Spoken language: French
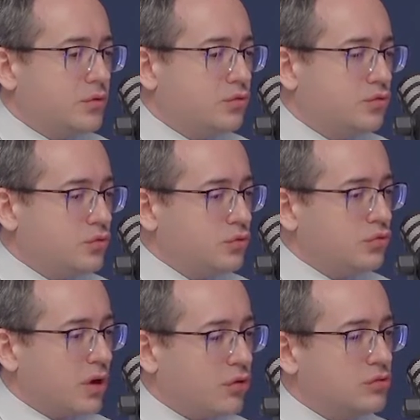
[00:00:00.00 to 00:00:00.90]
tout
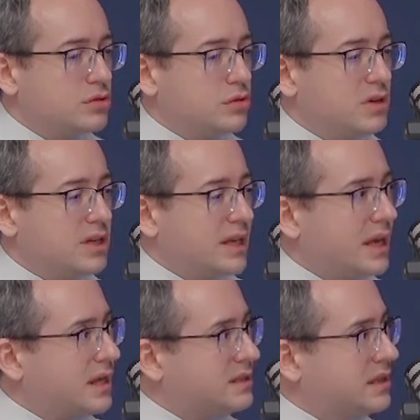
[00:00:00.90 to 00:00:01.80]
doit ressembler
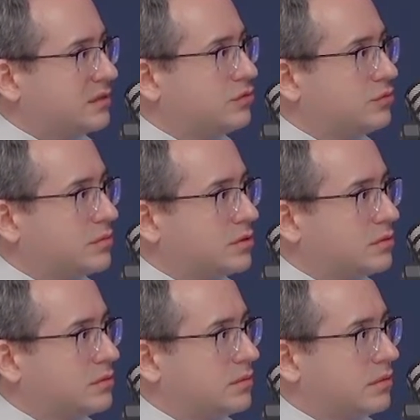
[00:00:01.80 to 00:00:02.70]

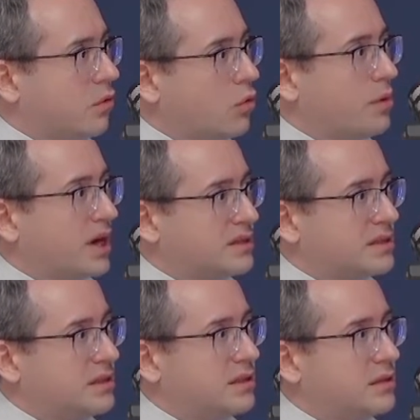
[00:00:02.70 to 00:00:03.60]
exactement aux
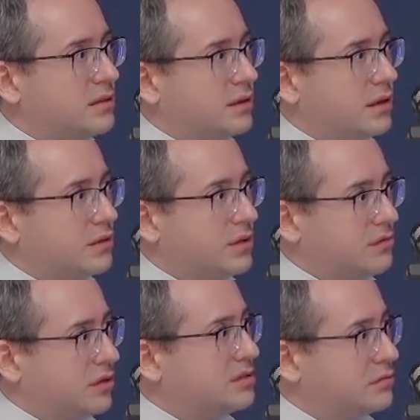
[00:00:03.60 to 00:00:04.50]
pratiques des
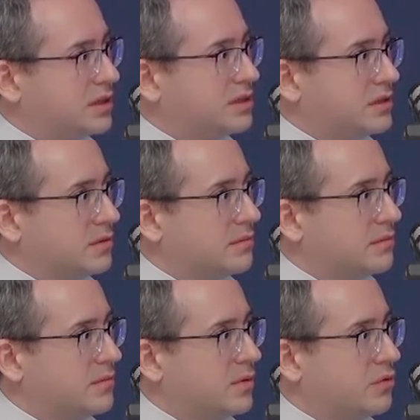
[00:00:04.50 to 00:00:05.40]
vraies sociétés.
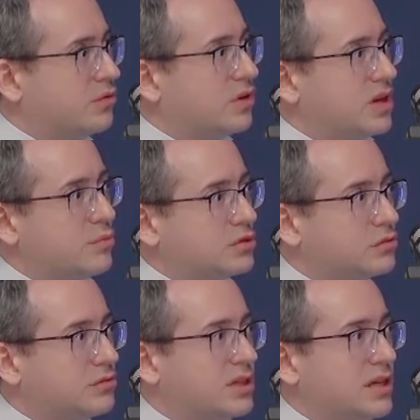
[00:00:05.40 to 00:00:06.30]
Donc les
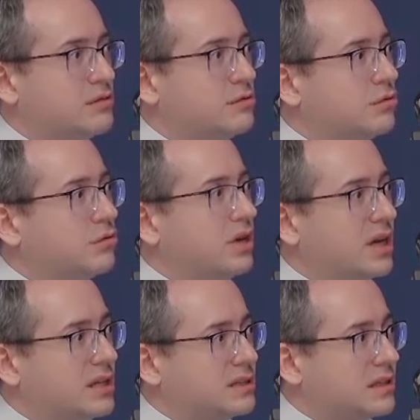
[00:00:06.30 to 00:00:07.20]
mentions légales seront
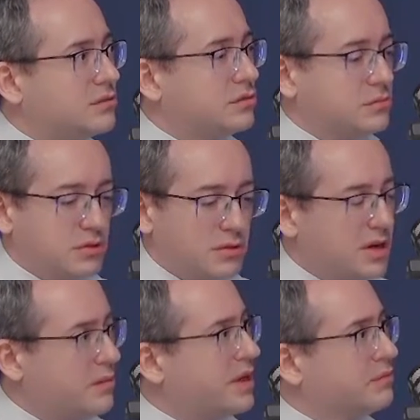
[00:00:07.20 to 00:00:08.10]
exactement
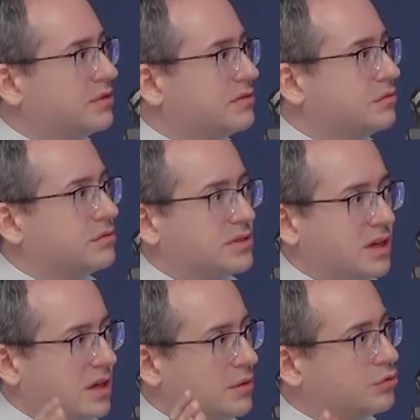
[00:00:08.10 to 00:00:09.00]
les mêmes. Ce
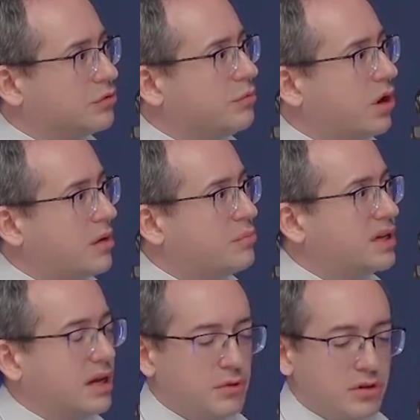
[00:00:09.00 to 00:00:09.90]
sera absolument
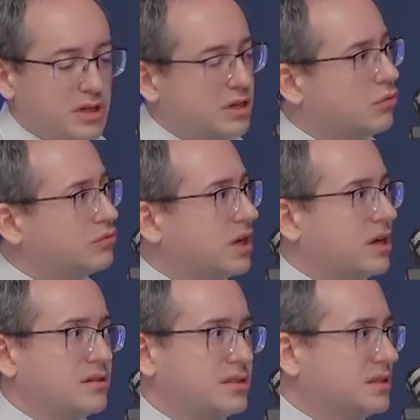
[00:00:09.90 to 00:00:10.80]
impeccable. Les
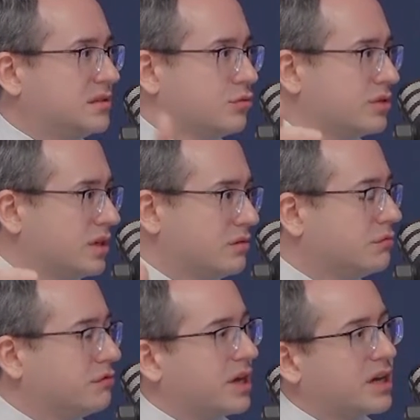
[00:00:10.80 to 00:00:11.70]
contrats, c'est des contrats qui vont
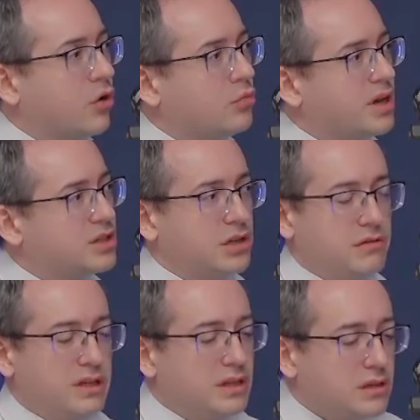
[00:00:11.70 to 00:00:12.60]
faire 40 pages
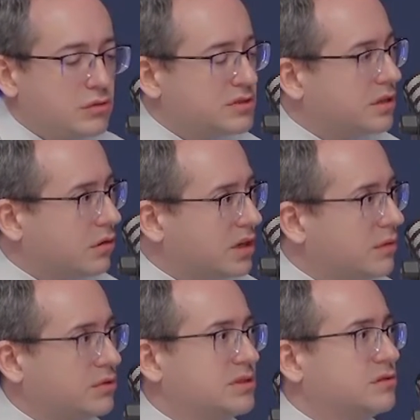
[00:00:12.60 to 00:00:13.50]
avec des clauses
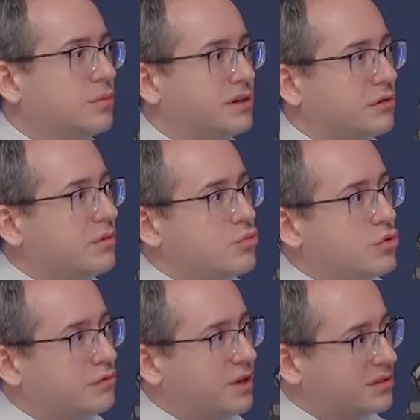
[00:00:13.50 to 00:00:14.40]
incroyables qui sont parfois mieux
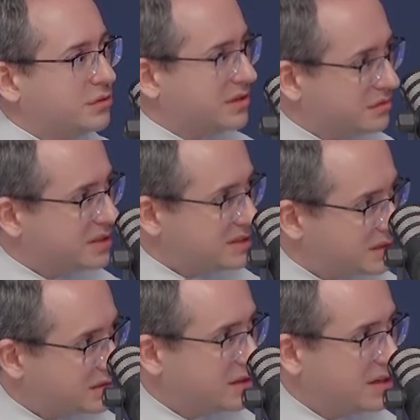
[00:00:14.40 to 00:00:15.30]
faites que les vrais
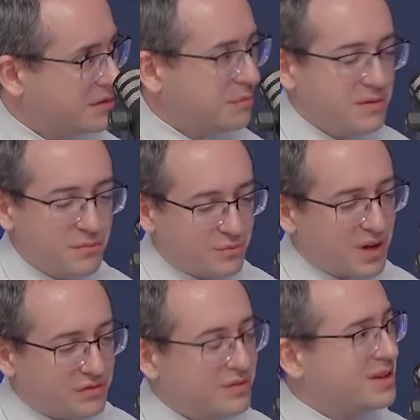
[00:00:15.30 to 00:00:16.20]
sites, même
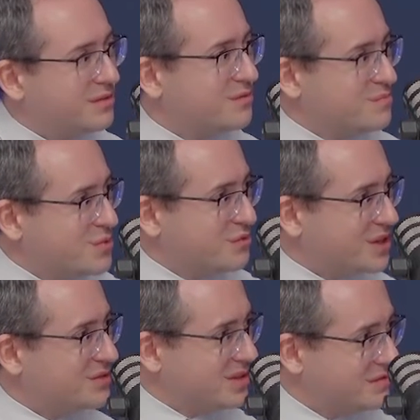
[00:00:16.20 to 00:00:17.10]
parfois même mieux
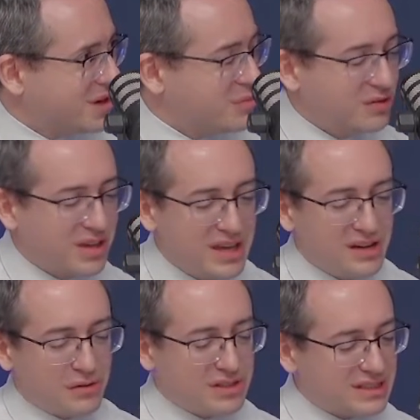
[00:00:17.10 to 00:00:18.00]
faites que les vraies banques.
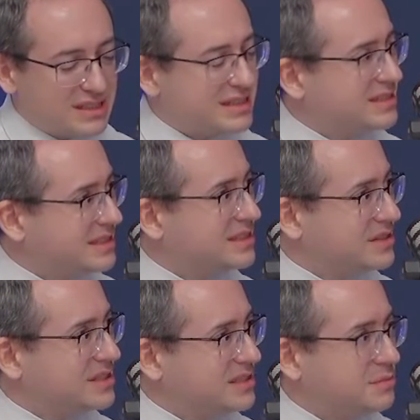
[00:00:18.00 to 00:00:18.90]
On a certains sites
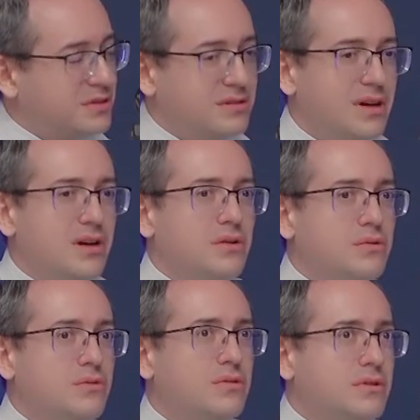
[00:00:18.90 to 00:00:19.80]
d'investissement
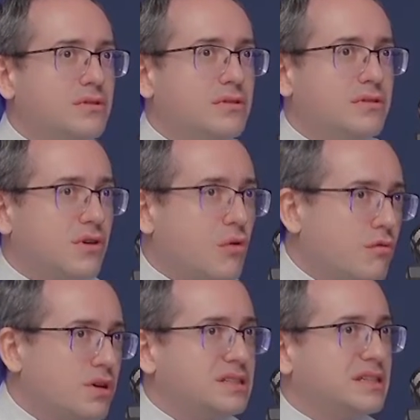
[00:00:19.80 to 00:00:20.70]
où euh, quand on
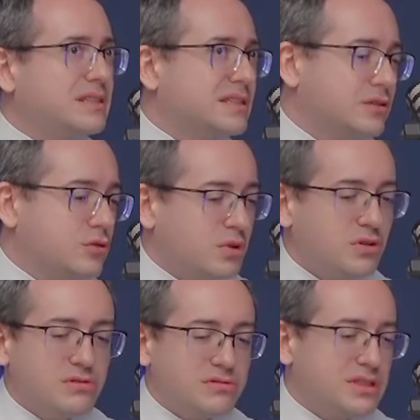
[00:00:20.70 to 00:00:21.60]
voit certains sites de banque,
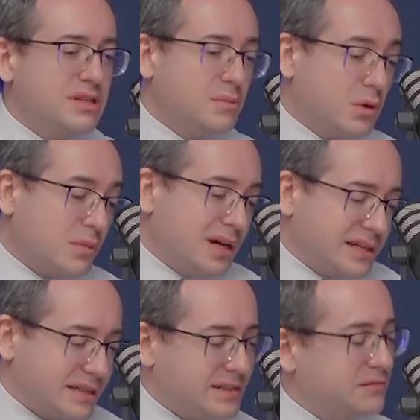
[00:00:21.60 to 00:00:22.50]
on se dit bon bah,
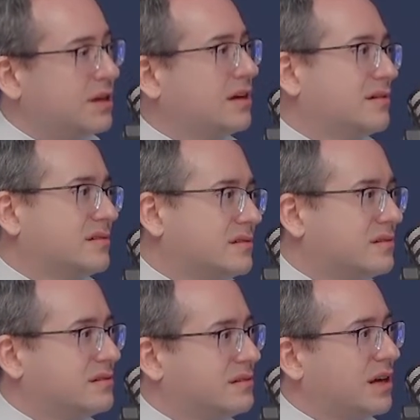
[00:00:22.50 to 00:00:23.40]
voilà,
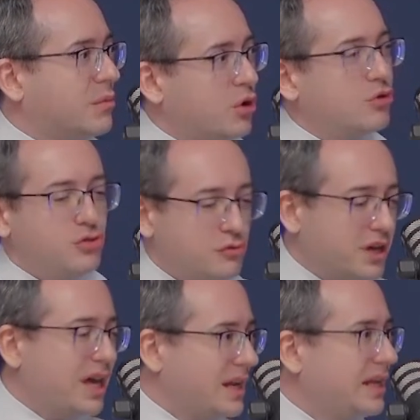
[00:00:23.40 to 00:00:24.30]
euh, la banque
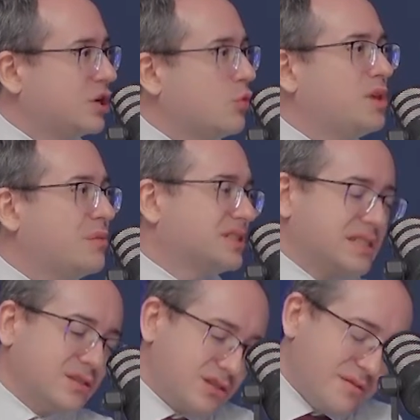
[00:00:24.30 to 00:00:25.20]
devrait aller les copier parce
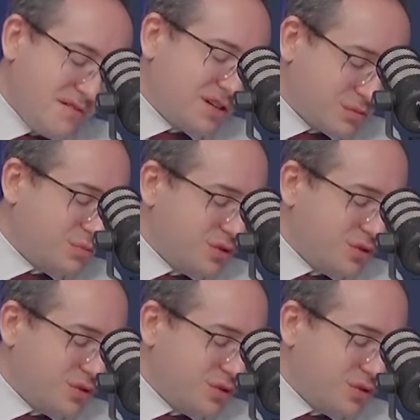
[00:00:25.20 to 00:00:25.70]
qu'ils sont quand même vachement mieux